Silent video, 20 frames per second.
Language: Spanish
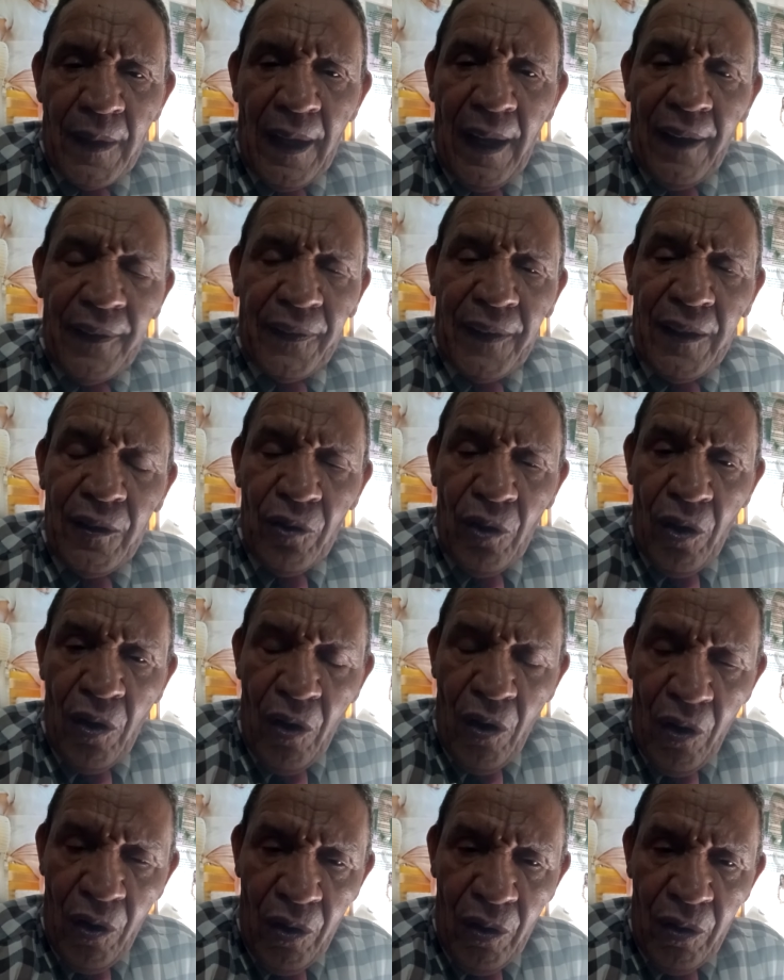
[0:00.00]
Así
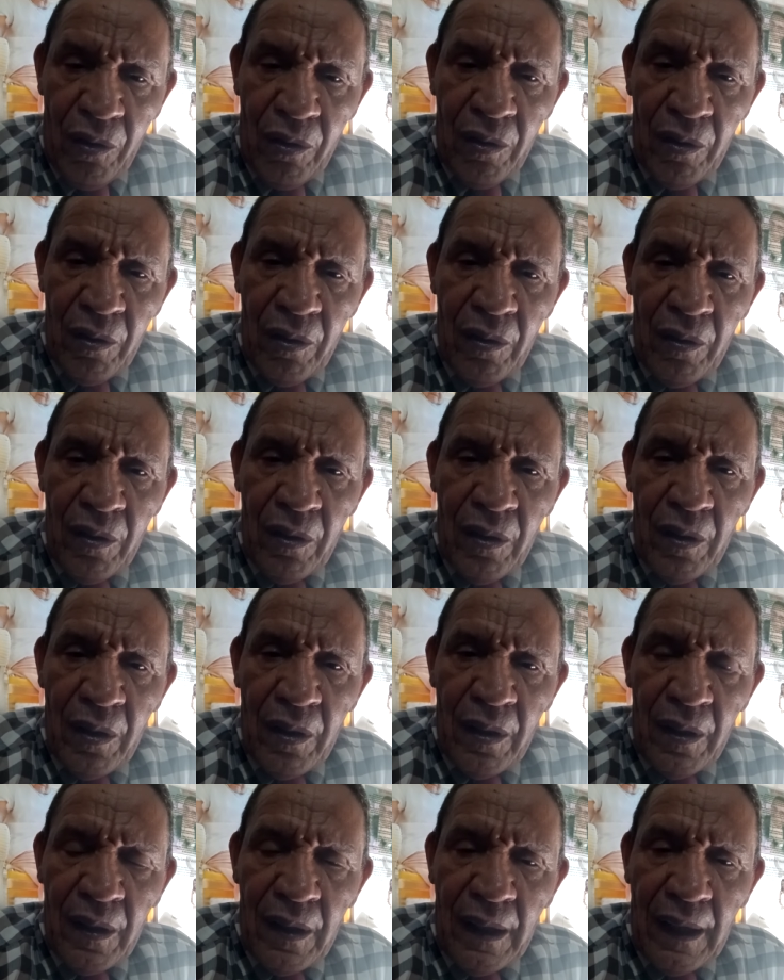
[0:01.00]
no,
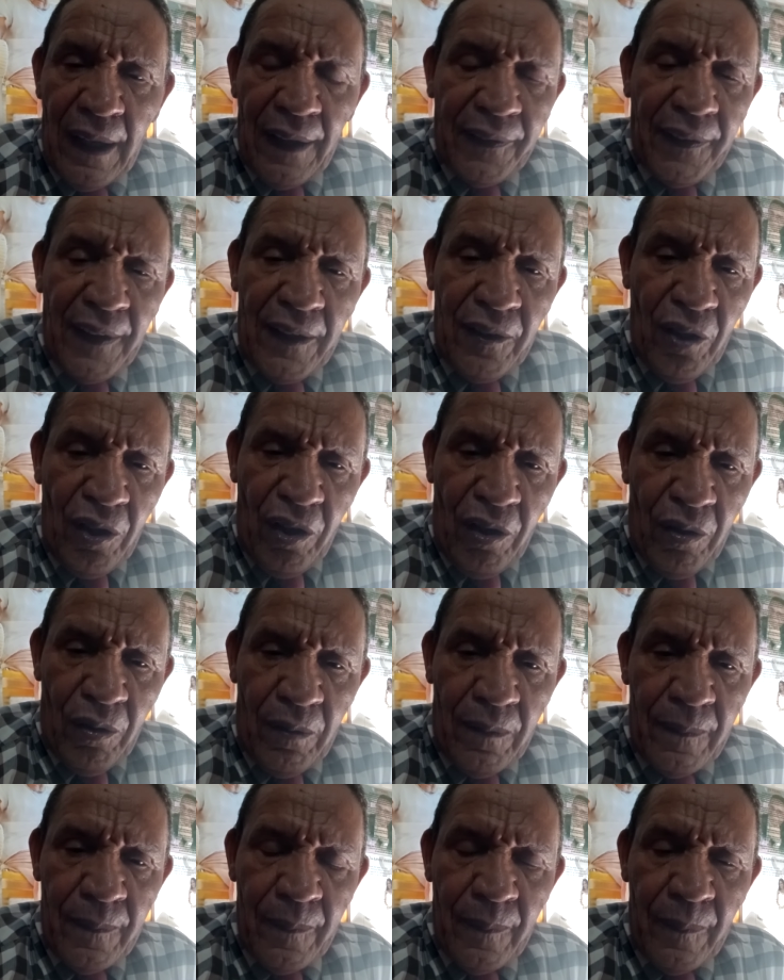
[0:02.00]
así
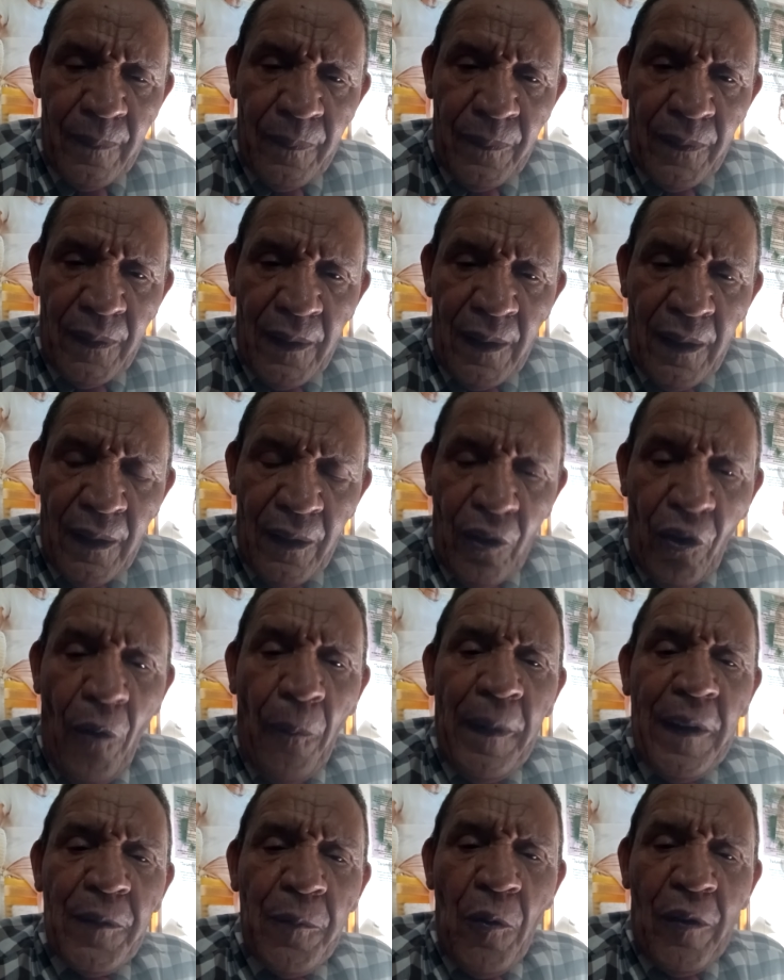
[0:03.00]
no. Lo
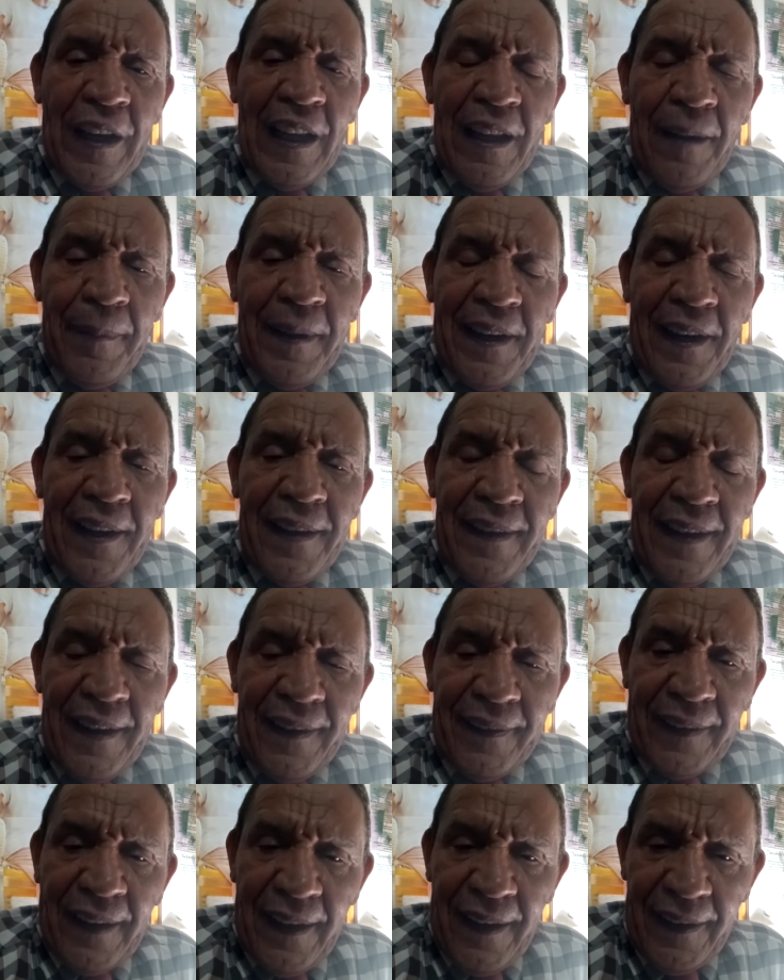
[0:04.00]
mismo que la
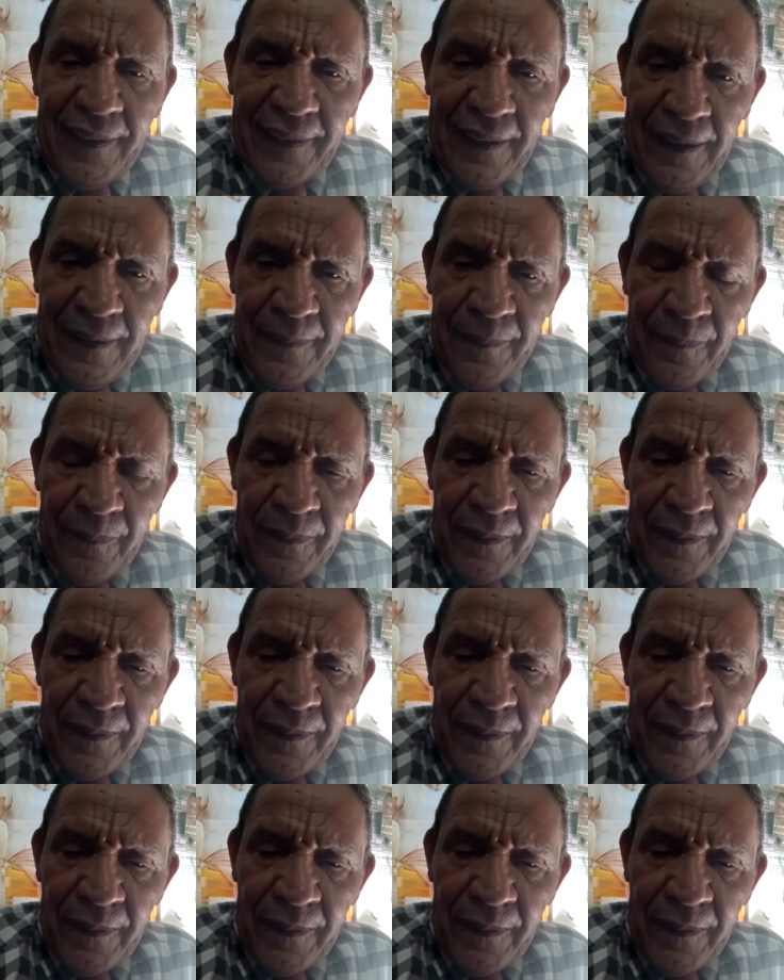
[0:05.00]
berrinesa esa,